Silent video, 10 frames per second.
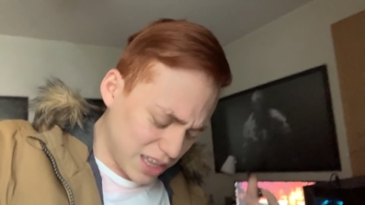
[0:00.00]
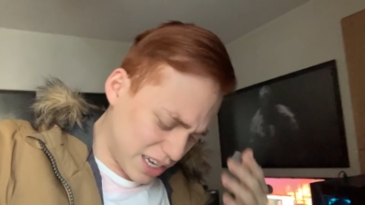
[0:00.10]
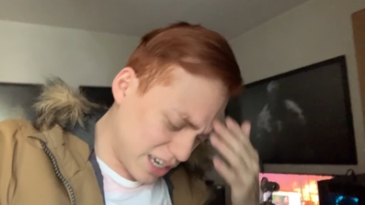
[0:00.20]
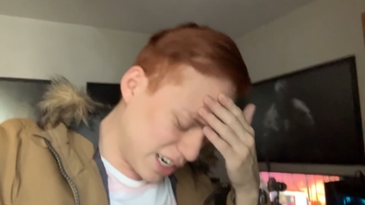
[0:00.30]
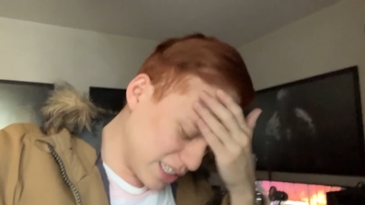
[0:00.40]

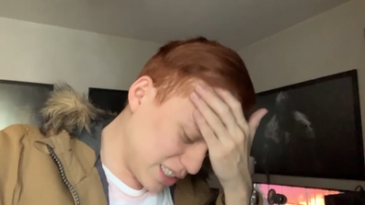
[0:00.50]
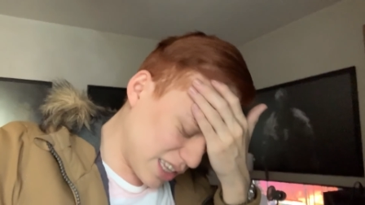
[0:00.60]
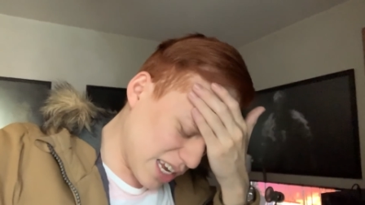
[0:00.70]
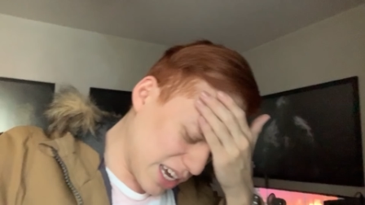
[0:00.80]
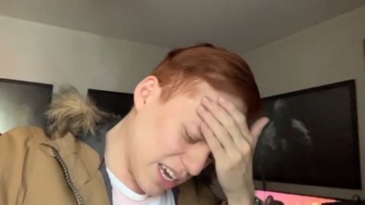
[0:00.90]
tienen
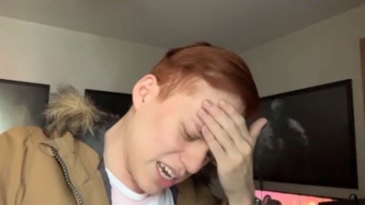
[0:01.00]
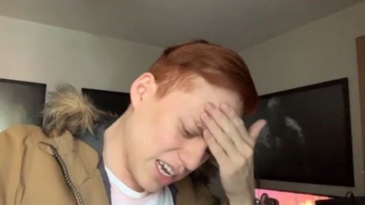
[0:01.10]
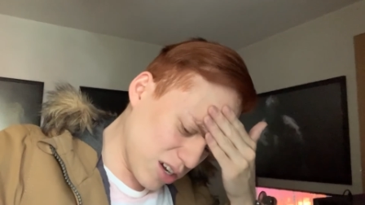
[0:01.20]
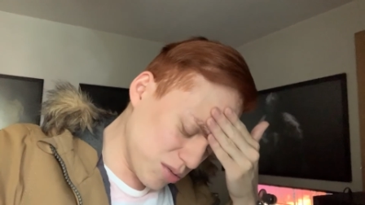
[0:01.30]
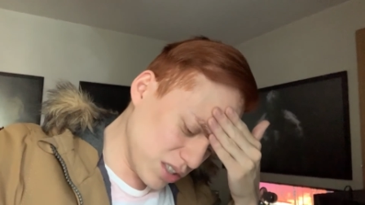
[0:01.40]

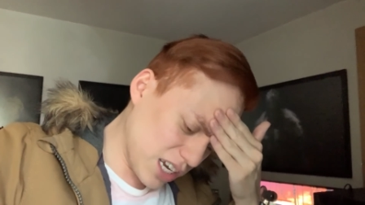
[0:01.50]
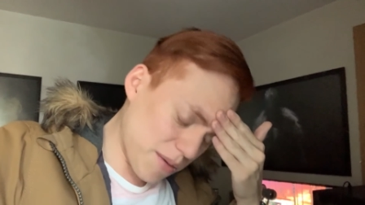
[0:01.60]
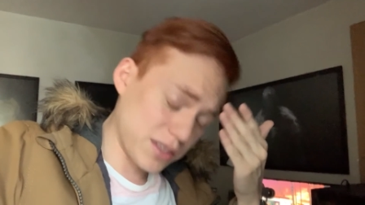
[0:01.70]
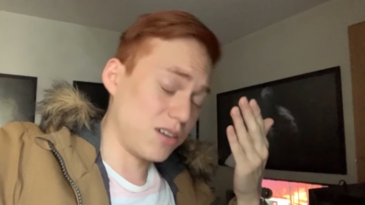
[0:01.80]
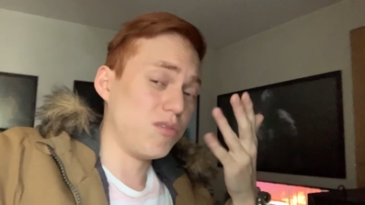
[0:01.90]
este, ¿cómo se
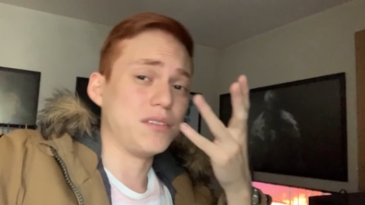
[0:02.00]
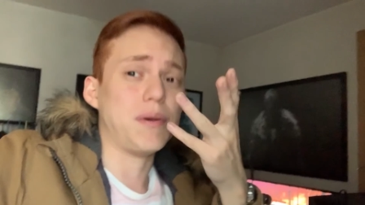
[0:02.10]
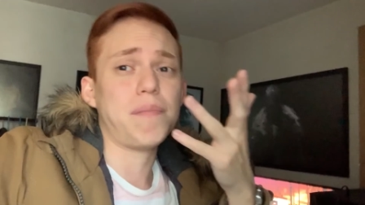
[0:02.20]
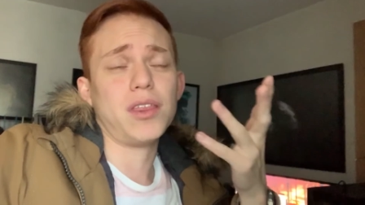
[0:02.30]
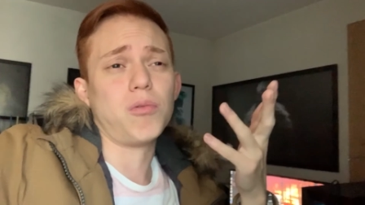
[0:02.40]
llama? Tienen unas
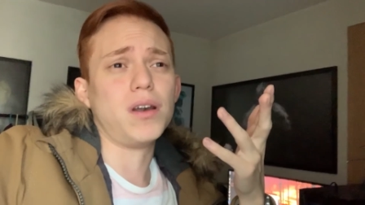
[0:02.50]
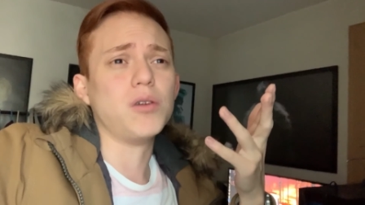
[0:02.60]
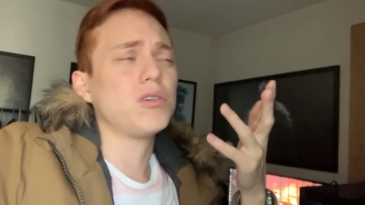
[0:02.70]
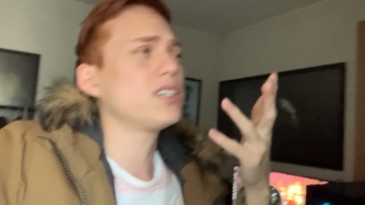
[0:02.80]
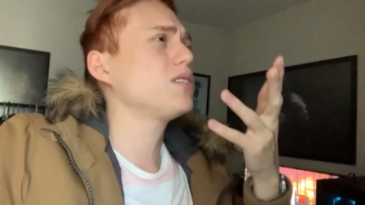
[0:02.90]

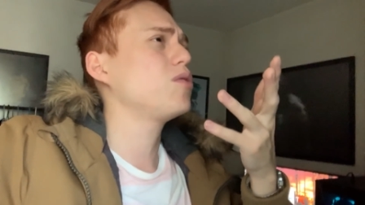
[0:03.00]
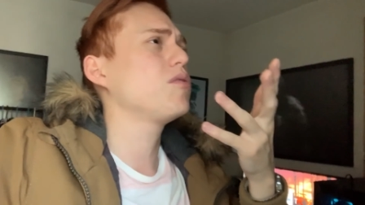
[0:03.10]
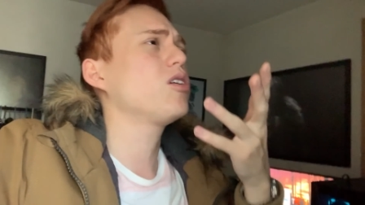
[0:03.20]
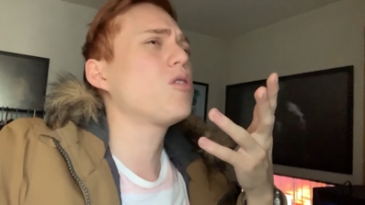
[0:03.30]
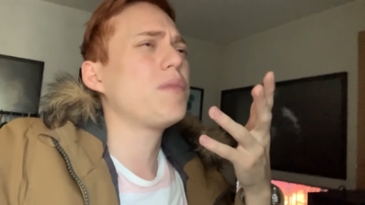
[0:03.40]
BMW que se me
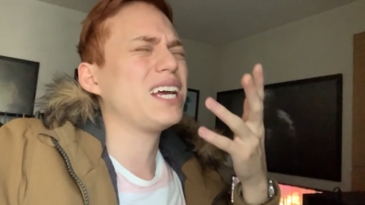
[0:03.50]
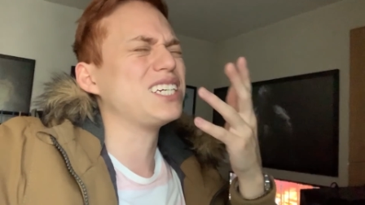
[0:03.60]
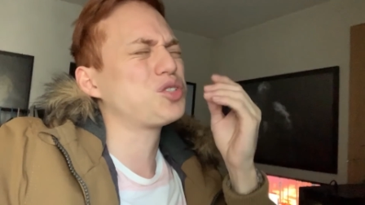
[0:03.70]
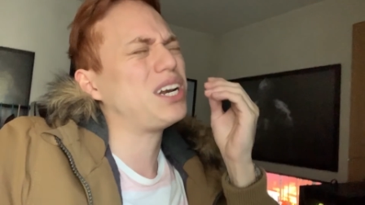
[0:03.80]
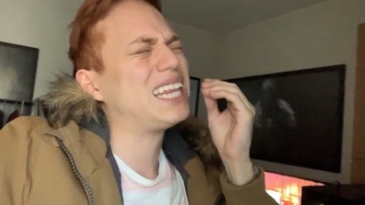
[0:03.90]
olvidó el nombre, que
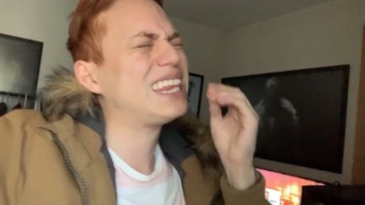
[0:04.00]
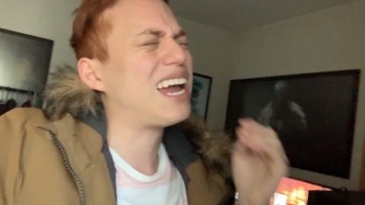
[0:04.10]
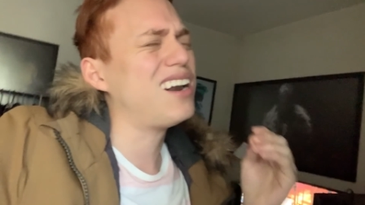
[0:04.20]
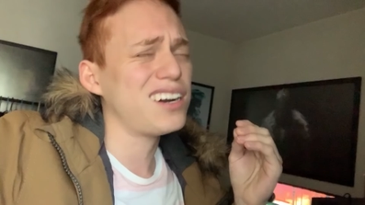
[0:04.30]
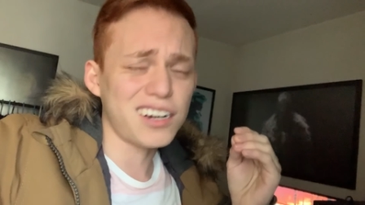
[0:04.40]
suena
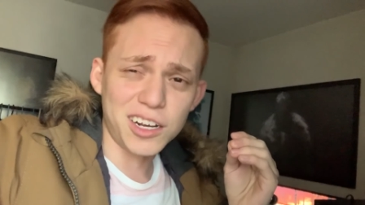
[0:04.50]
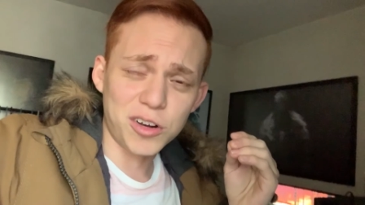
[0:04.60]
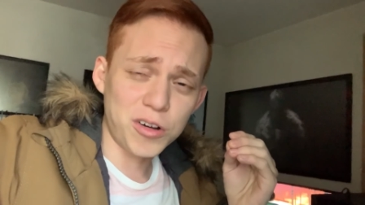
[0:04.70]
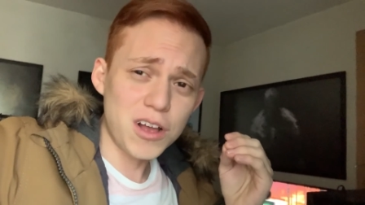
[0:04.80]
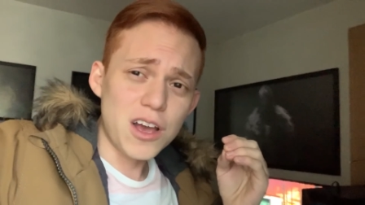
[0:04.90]
tan rico.